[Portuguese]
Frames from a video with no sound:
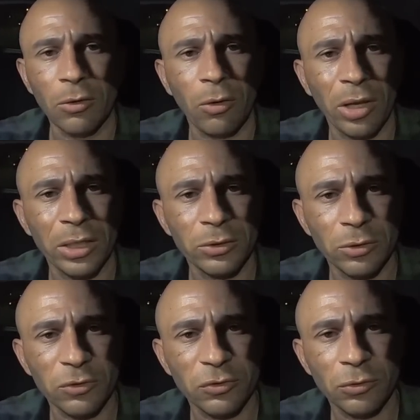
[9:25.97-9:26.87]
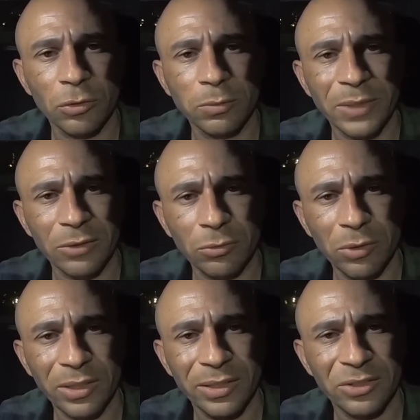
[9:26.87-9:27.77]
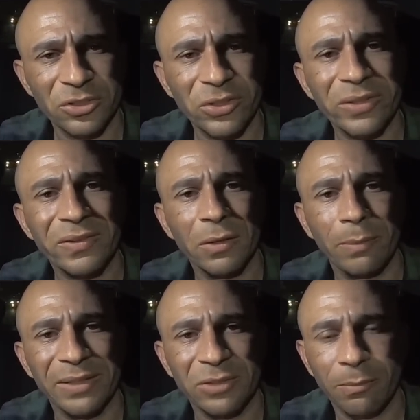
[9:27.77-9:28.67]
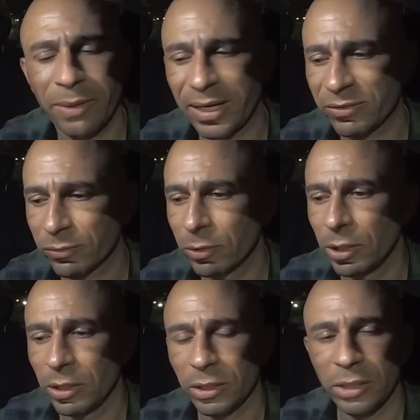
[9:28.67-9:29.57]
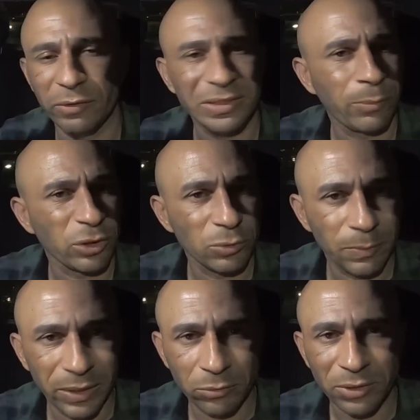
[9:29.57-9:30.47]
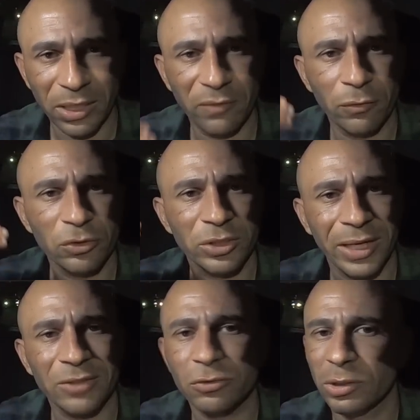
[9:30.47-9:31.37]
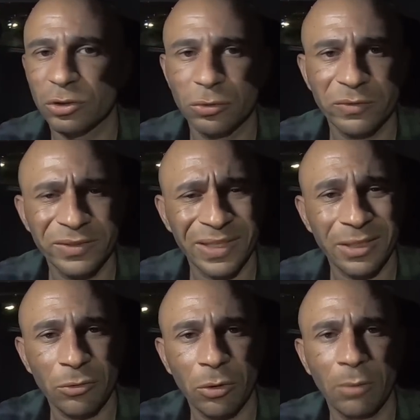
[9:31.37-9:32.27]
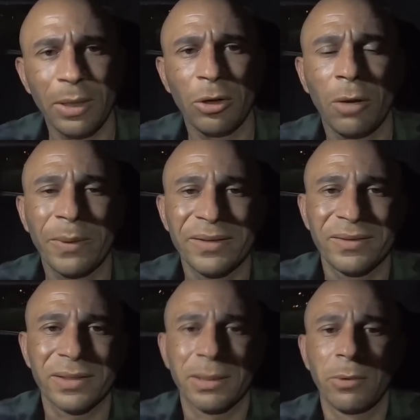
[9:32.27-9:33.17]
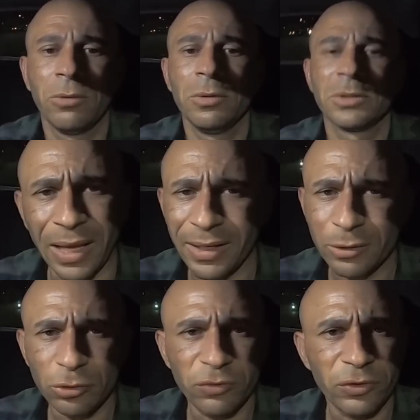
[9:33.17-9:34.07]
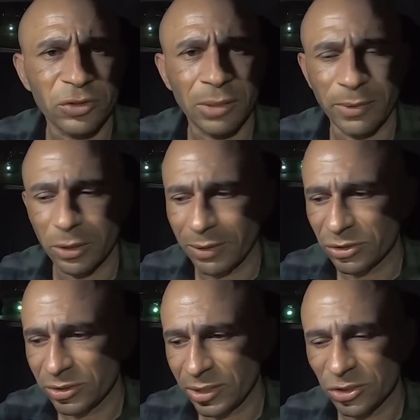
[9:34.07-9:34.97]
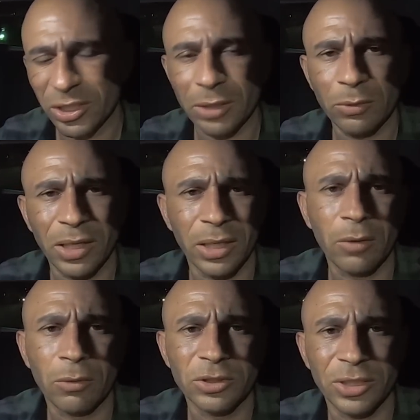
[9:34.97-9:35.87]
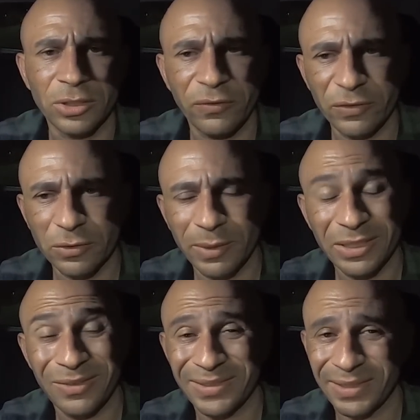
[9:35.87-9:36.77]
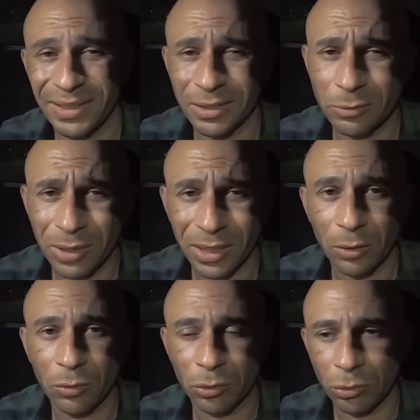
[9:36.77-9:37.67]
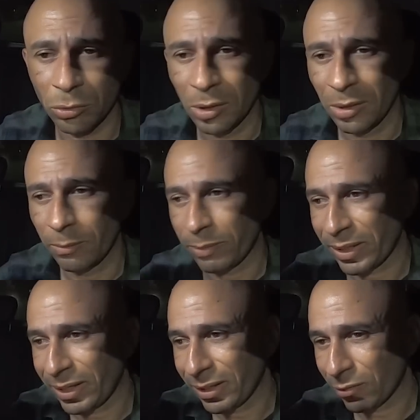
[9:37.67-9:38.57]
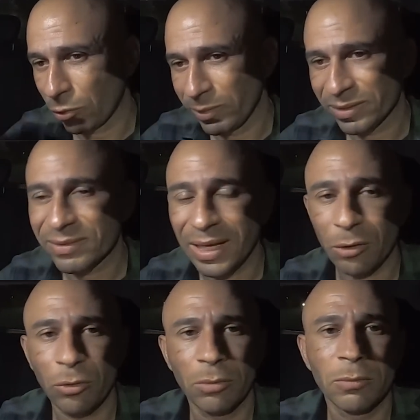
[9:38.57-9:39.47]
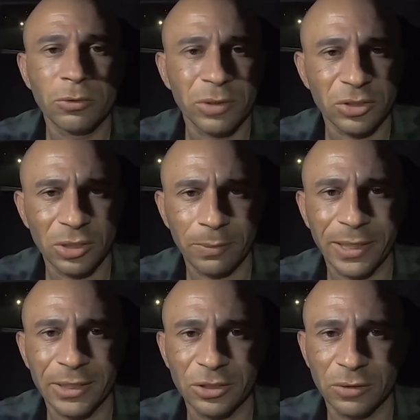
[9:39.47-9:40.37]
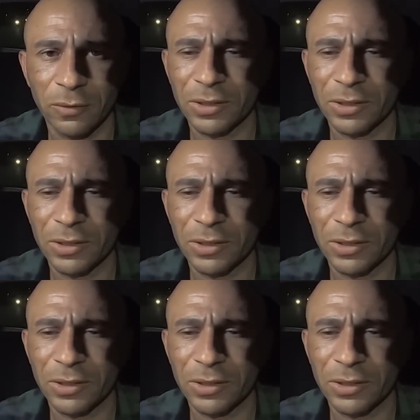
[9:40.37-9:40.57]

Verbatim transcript: Cola no nosso grupo, tá tudo aqui na descrição, passo a passo, e você pode me perguntar e eu vou tirar suas dúvidas aí com o maior prazer, tá bom? Além dos vídeos também, que eu acho que quem chega no canal hoje aí dificilmente vai sair daqui do canal cru para começar como motorista de aplicativo.